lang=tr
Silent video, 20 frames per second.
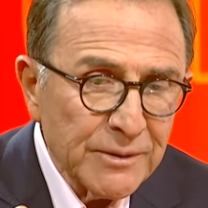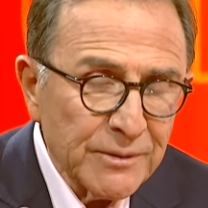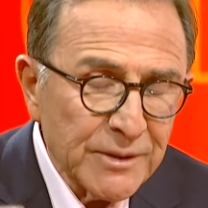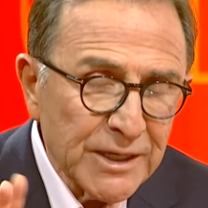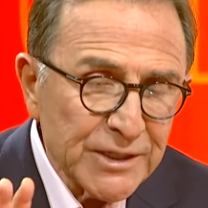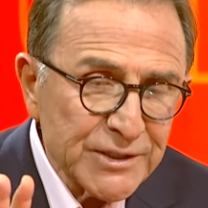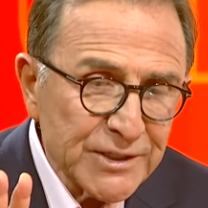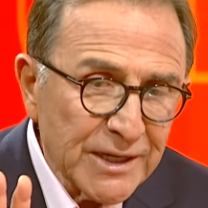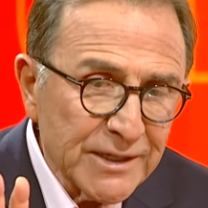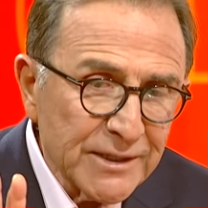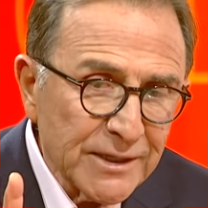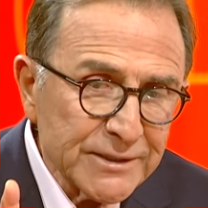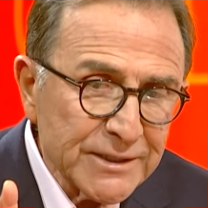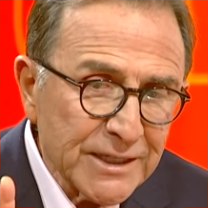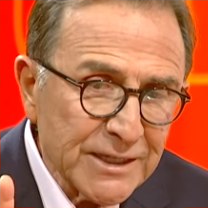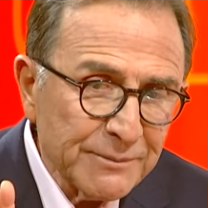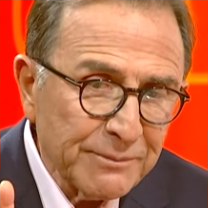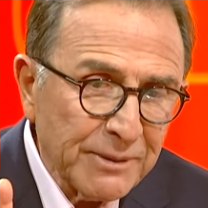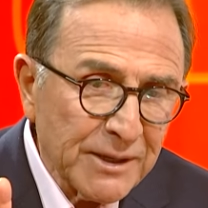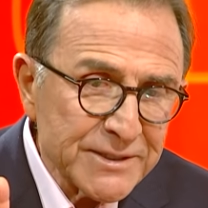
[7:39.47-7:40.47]

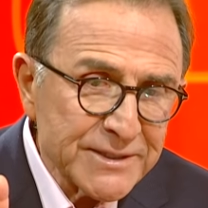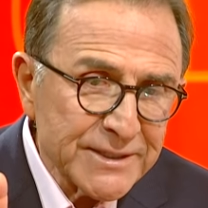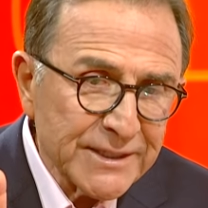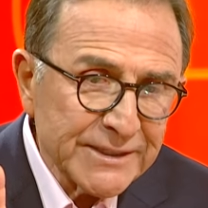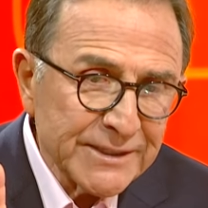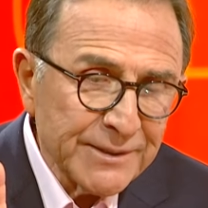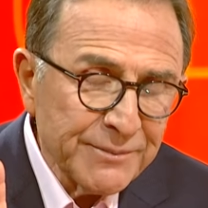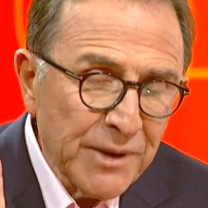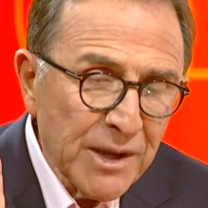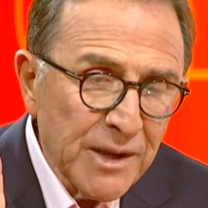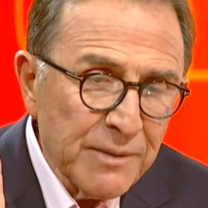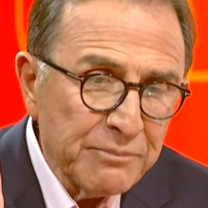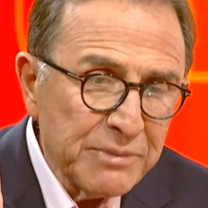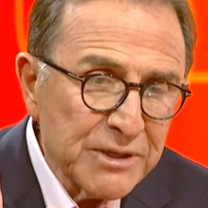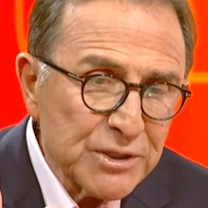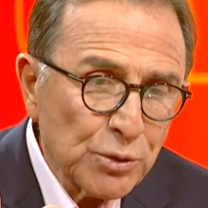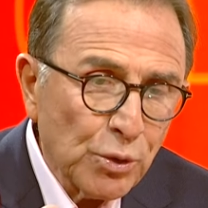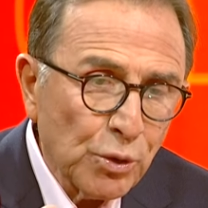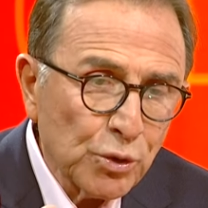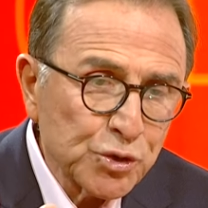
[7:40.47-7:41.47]
geçenlerde de bahsettim.
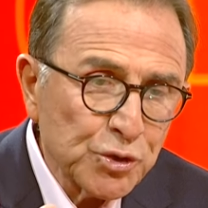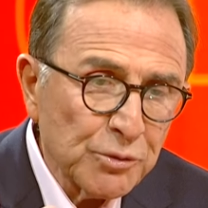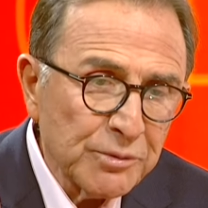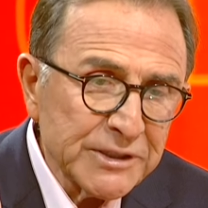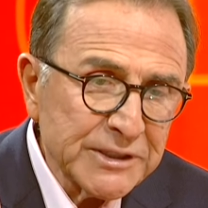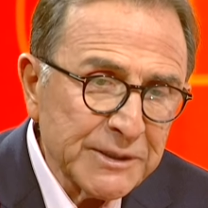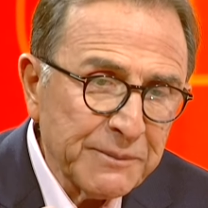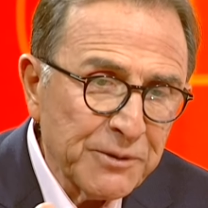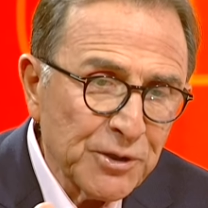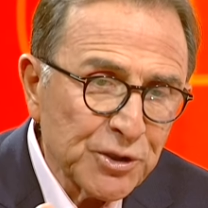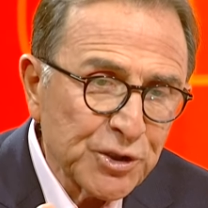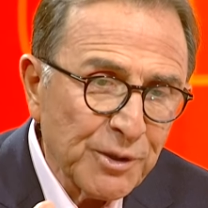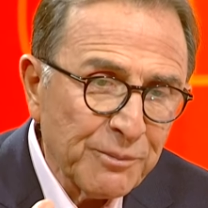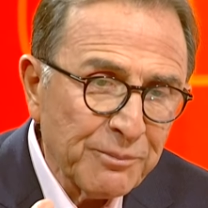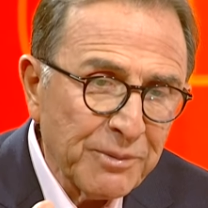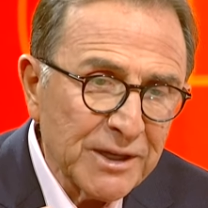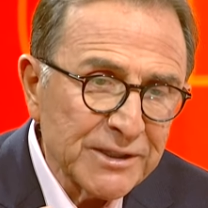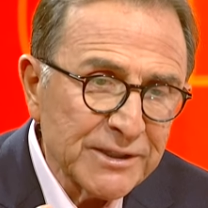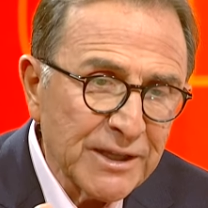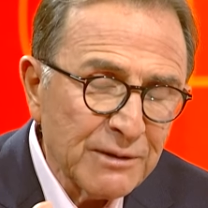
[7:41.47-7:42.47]
Biz otomatik
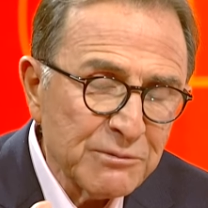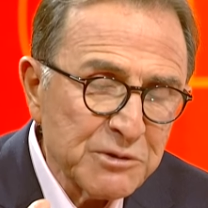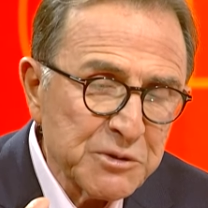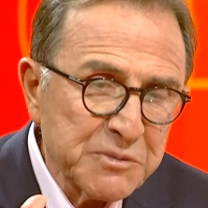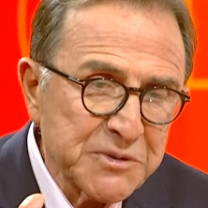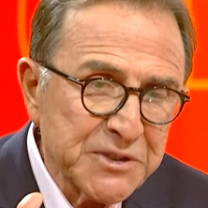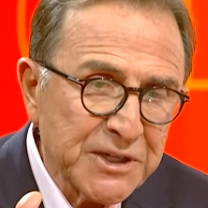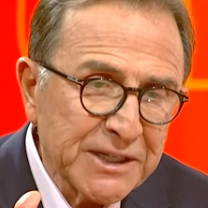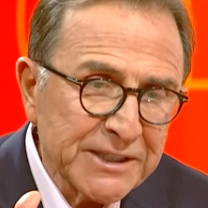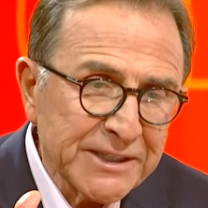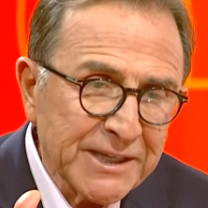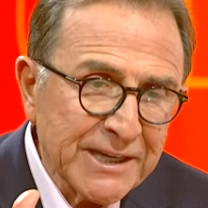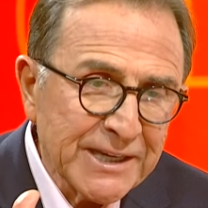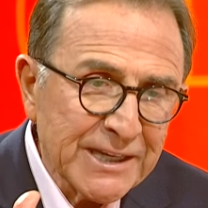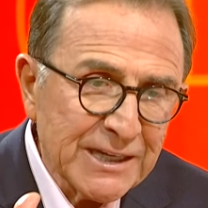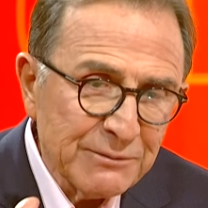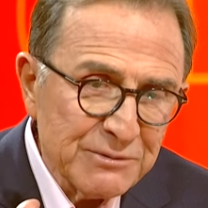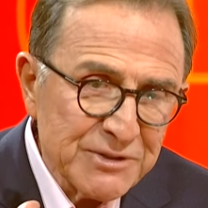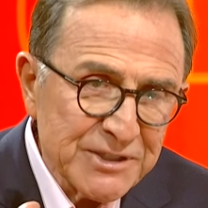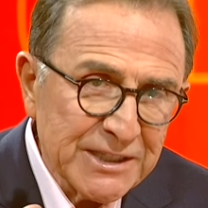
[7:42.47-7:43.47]
piyota bağlanmış bir şekilde
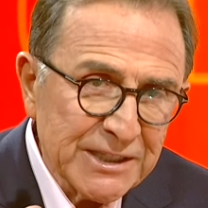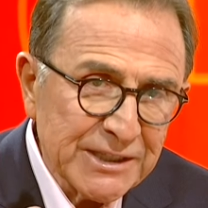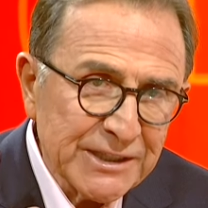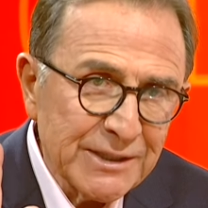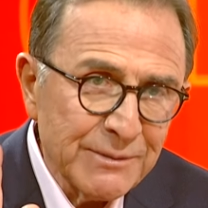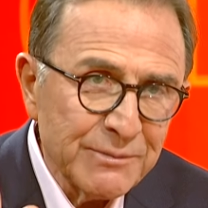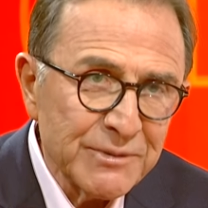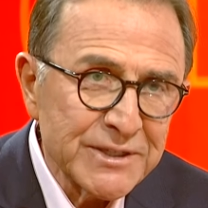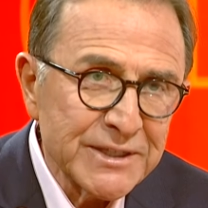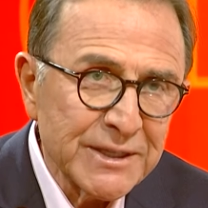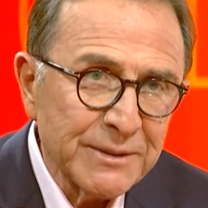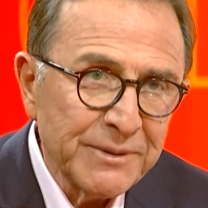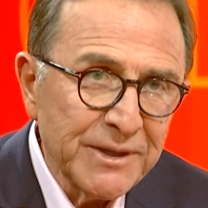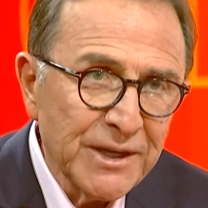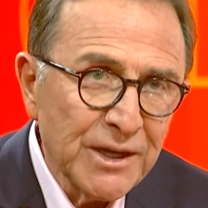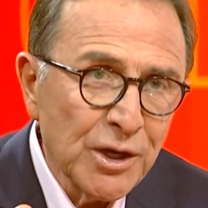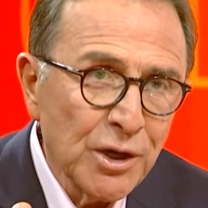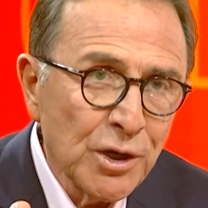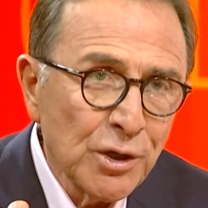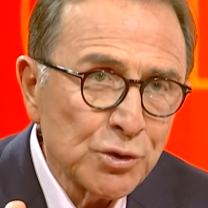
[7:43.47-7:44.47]
kendimiz gittiğimiz
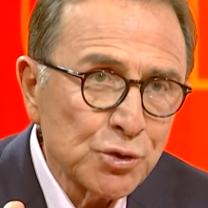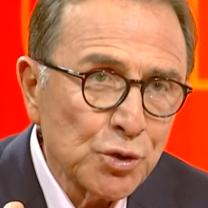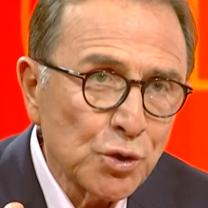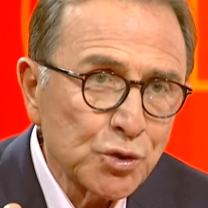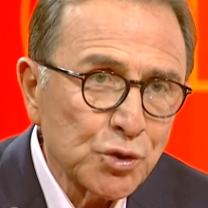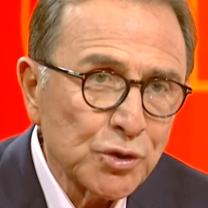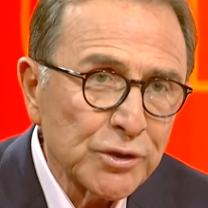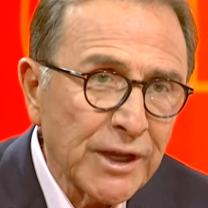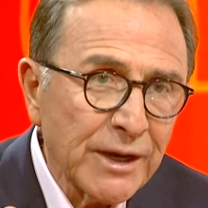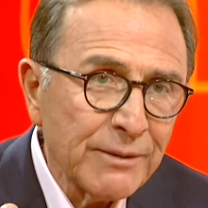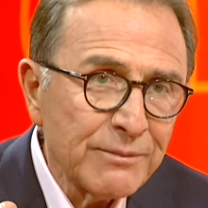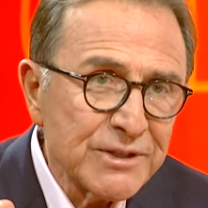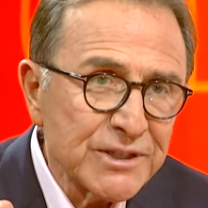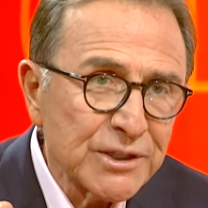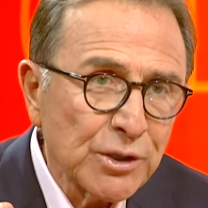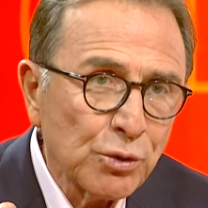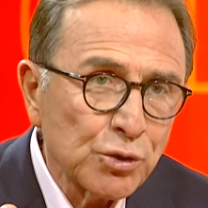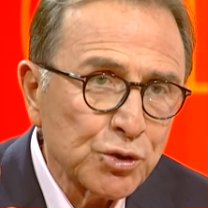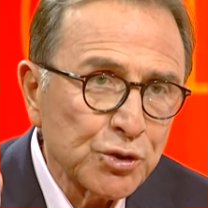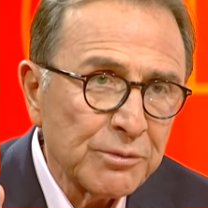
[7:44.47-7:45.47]
gibi çocuklarımızı
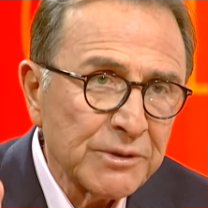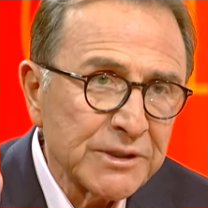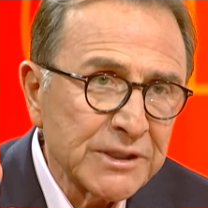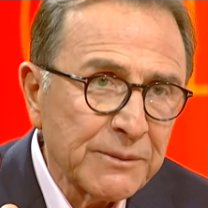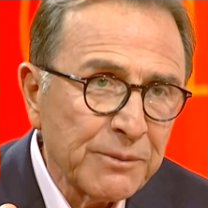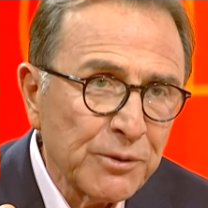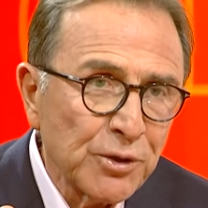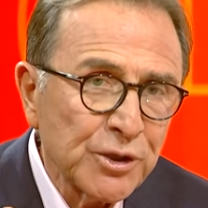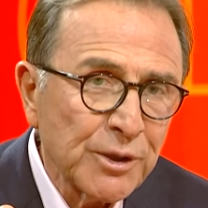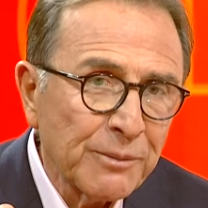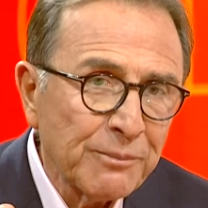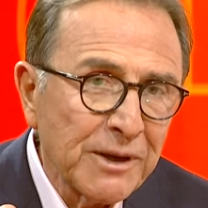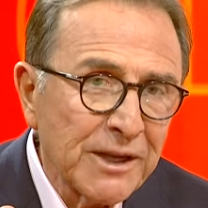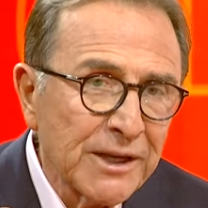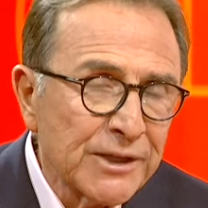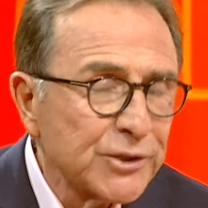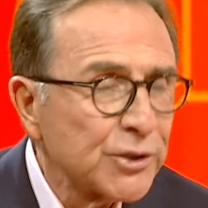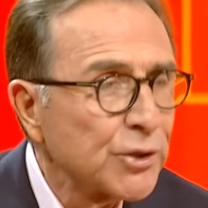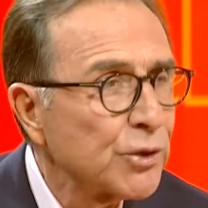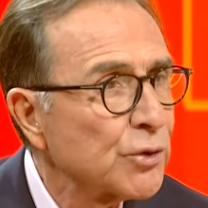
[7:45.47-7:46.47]
da otomatik piyota
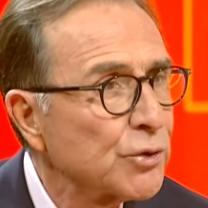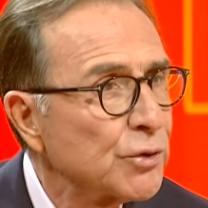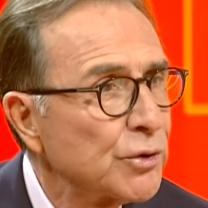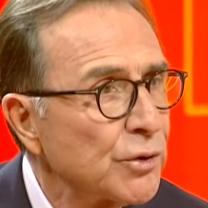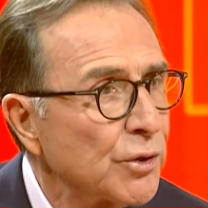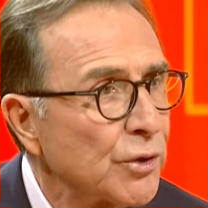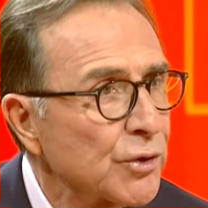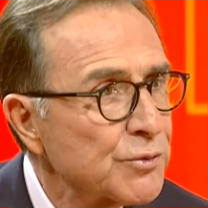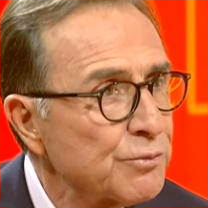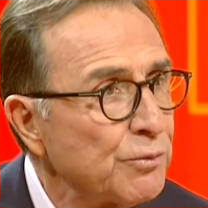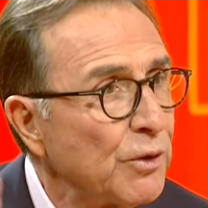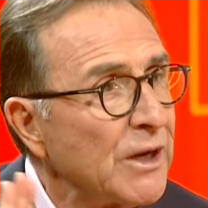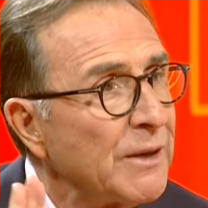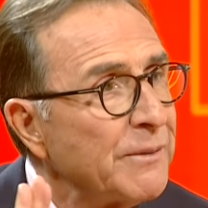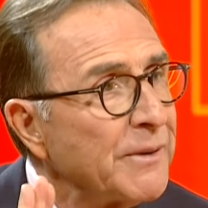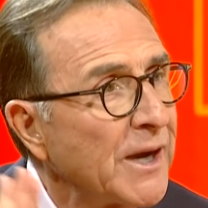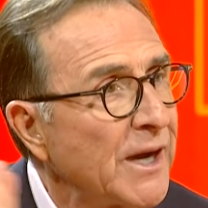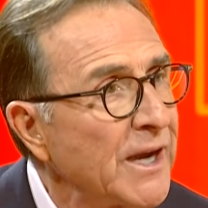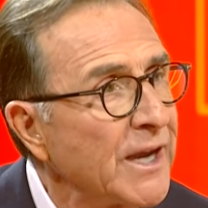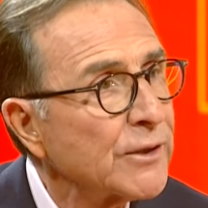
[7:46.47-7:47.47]
bağladık götürüyoruz. Böyle
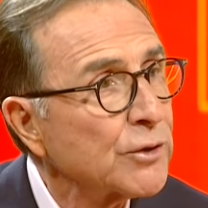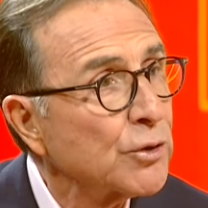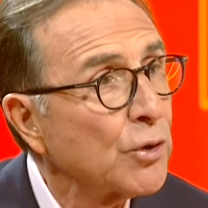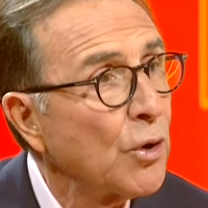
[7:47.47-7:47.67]
bir hayat